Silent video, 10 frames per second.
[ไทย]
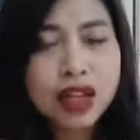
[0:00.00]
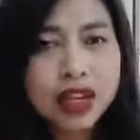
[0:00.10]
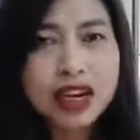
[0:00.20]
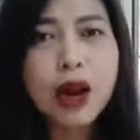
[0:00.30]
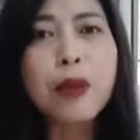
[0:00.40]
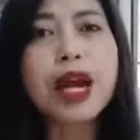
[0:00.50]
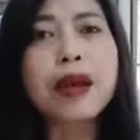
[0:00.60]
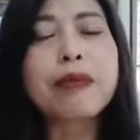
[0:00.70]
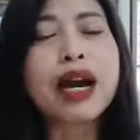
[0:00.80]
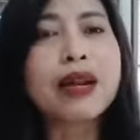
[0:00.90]
เราแบ่ง
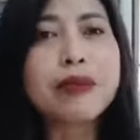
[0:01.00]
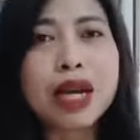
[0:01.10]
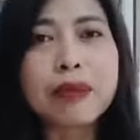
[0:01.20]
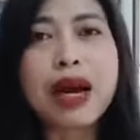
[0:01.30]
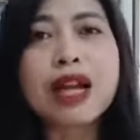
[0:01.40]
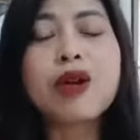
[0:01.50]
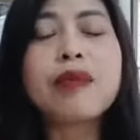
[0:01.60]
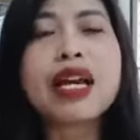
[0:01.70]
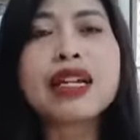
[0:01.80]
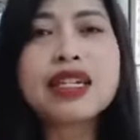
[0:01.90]
ปันแบ่งปันออก
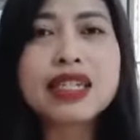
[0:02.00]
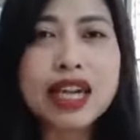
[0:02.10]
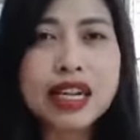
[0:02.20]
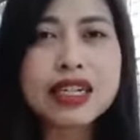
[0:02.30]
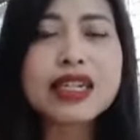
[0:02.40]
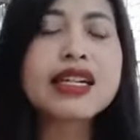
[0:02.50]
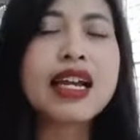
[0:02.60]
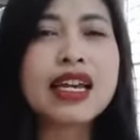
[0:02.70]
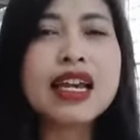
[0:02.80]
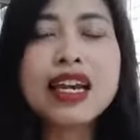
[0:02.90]
มาเรื่อยๆเรื่อ
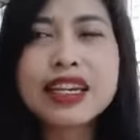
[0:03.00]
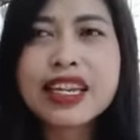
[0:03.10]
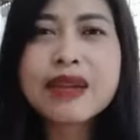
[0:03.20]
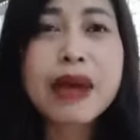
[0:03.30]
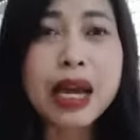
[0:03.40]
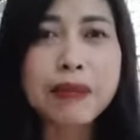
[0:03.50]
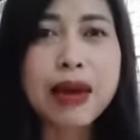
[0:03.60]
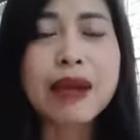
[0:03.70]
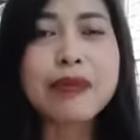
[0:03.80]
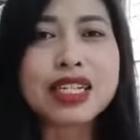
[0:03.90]
ยๆยิ่งแบ่ง
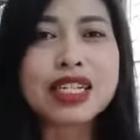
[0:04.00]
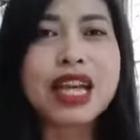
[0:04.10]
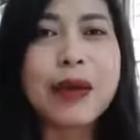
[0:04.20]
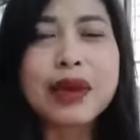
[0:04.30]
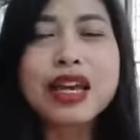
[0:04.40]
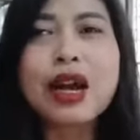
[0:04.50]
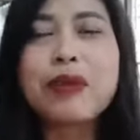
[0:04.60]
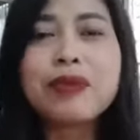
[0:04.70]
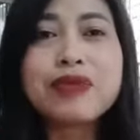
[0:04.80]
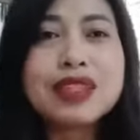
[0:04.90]
ปันมันจะทำให้เรา
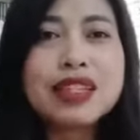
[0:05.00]
แบบ